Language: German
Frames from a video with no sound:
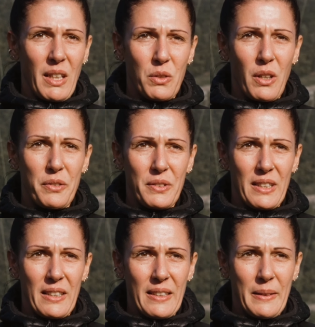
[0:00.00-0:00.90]
Also auf
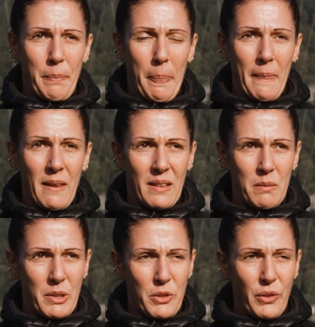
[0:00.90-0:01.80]
der
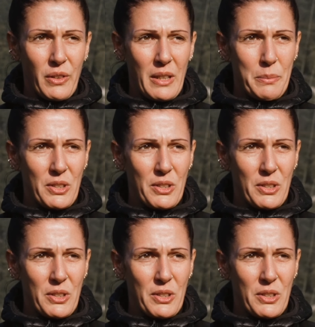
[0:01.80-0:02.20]
Baton-App